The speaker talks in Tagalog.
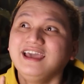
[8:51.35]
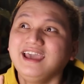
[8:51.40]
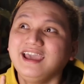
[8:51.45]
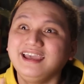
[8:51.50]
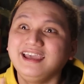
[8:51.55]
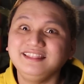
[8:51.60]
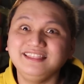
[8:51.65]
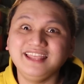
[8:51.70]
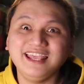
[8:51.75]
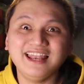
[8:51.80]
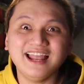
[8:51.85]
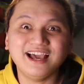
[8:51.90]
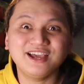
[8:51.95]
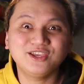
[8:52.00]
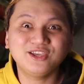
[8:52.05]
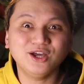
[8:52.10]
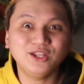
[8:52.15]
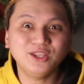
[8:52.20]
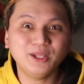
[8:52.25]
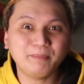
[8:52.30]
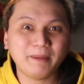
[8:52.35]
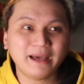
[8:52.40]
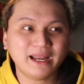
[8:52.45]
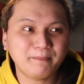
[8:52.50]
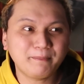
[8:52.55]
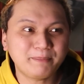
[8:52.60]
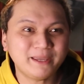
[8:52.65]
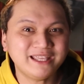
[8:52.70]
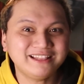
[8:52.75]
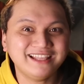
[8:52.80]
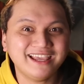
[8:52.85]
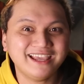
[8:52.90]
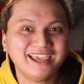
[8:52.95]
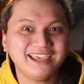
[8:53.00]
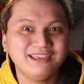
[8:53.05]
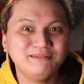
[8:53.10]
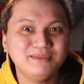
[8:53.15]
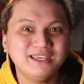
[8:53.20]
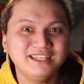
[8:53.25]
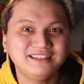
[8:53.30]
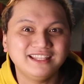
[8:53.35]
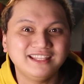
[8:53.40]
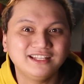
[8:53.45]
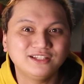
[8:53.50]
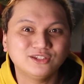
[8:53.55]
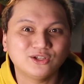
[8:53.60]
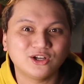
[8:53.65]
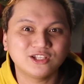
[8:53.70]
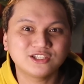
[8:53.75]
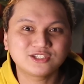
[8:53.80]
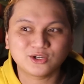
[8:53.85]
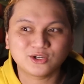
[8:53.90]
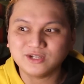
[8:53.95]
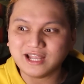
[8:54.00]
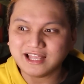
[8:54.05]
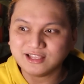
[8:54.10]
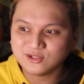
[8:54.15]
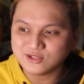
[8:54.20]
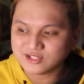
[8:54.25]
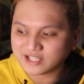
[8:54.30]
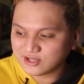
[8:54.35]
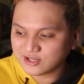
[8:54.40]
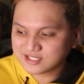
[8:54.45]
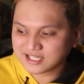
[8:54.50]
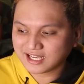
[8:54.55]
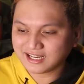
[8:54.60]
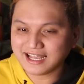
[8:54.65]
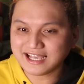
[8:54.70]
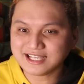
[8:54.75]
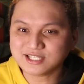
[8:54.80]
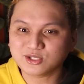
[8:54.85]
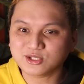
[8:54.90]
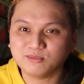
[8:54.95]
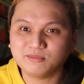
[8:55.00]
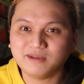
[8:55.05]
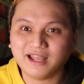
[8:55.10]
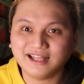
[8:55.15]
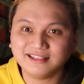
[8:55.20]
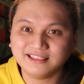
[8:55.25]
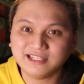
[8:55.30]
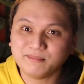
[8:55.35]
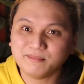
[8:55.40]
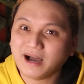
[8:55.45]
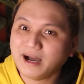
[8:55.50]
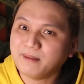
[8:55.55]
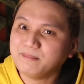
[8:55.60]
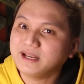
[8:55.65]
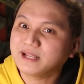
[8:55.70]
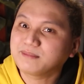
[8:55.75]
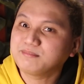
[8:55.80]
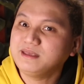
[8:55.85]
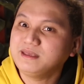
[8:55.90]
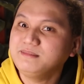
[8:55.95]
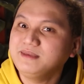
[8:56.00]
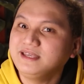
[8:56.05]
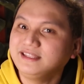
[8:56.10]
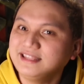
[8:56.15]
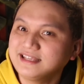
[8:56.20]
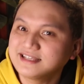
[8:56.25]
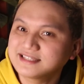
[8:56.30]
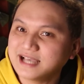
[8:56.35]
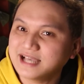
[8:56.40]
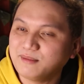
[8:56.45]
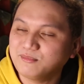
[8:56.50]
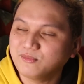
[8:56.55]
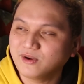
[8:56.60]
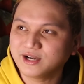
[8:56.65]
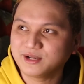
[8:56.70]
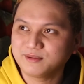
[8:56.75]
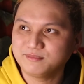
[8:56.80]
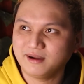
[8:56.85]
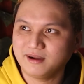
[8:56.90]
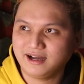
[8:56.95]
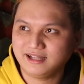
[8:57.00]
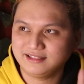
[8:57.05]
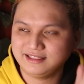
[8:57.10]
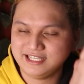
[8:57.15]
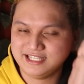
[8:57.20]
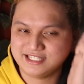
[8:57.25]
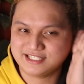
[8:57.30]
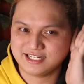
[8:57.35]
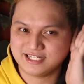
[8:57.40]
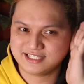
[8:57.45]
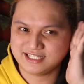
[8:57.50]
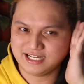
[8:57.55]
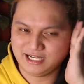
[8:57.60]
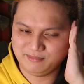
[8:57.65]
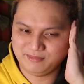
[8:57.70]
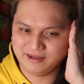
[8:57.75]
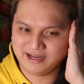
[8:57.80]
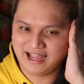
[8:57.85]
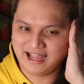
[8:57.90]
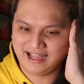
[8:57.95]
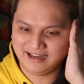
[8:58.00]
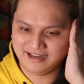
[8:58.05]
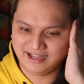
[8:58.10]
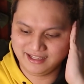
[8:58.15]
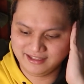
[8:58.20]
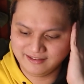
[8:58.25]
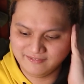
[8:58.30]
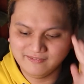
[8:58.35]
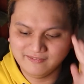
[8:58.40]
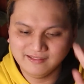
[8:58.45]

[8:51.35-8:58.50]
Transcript: Hindi lang yun, no, parang PTA meeting noon. So, nandun kayo sa classroom lahat, di ba habang nagmi-meeting somewhere yung mga teacher tsaka mananay.